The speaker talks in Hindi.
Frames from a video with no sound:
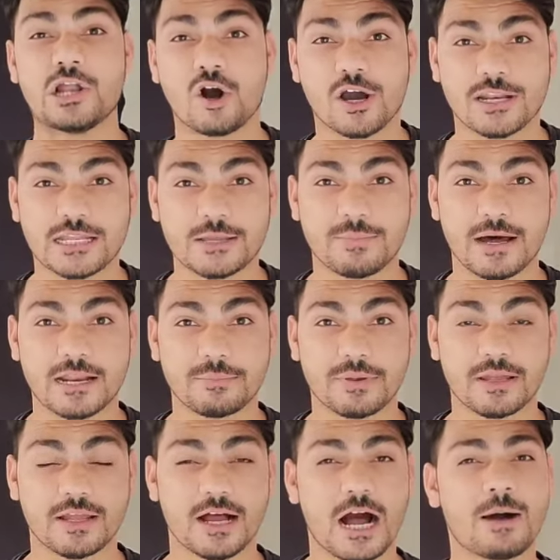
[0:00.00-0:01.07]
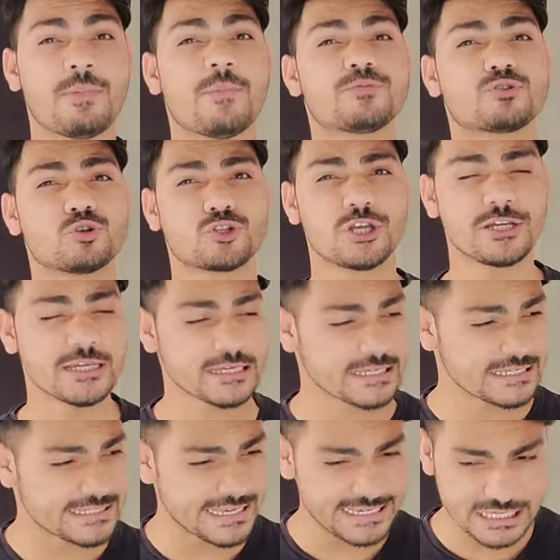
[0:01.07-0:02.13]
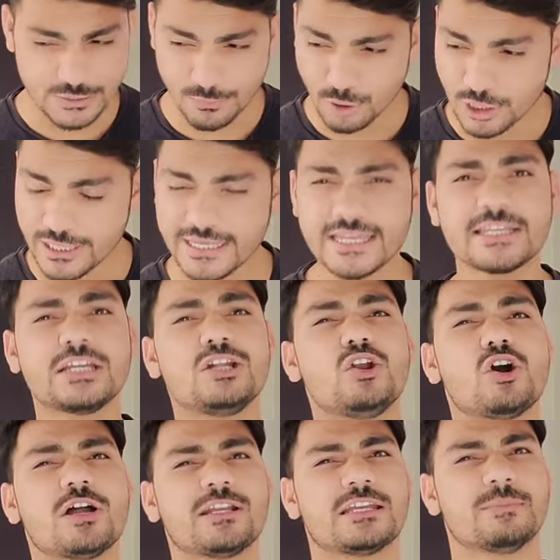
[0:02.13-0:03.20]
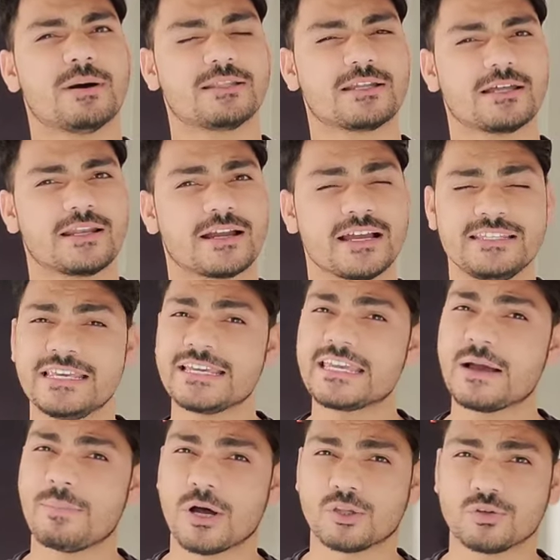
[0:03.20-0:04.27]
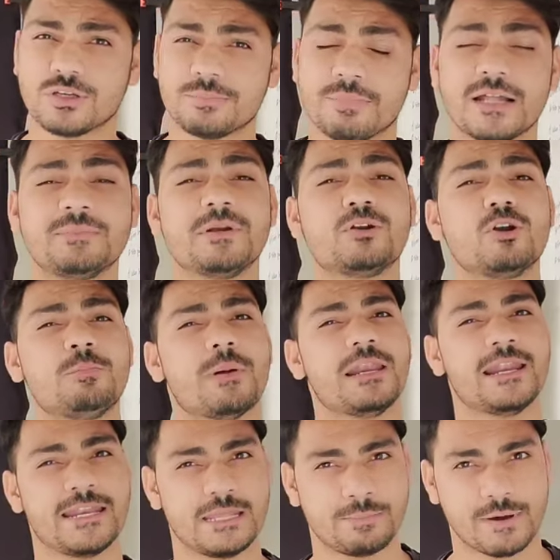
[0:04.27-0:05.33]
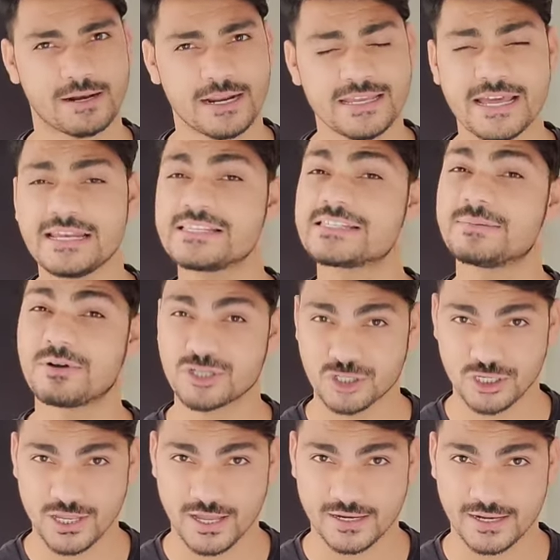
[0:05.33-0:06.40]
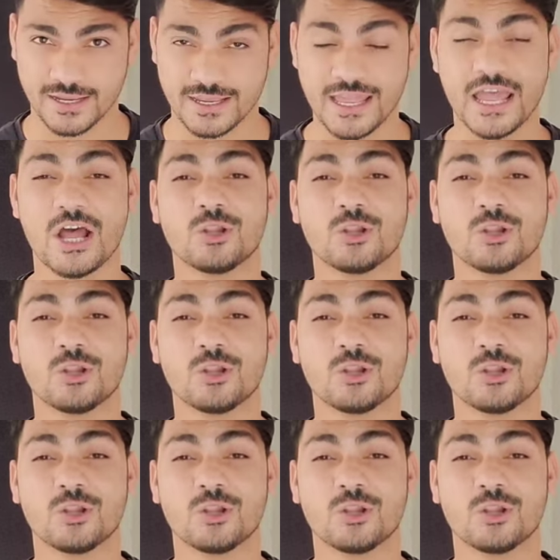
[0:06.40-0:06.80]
लॉगर के बारे में अब आप सोचेंगे कि ये कीबोर्ड लेके की लॉगर की बात करेगा ये क्या बात हुई बात बिल्कुल पल्ले नहीं पड़ रहा यानी समझ नहीं आ रहा है